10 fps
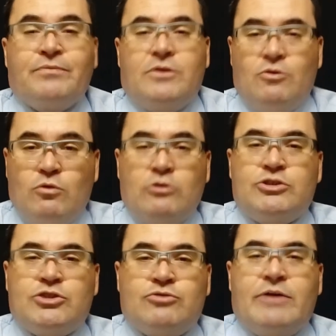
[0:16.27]
e
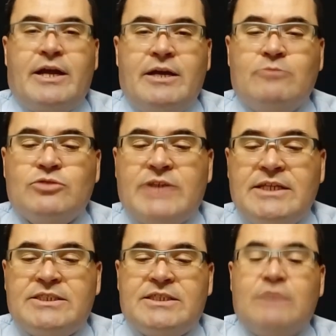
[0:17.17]
hoje estudaremos a
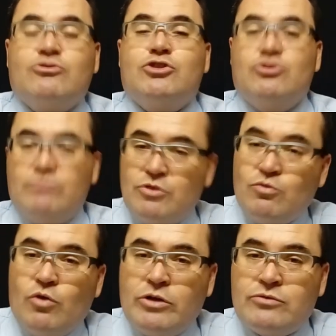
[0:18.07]
lição de número
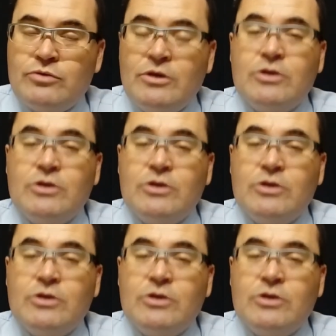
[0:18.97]
8,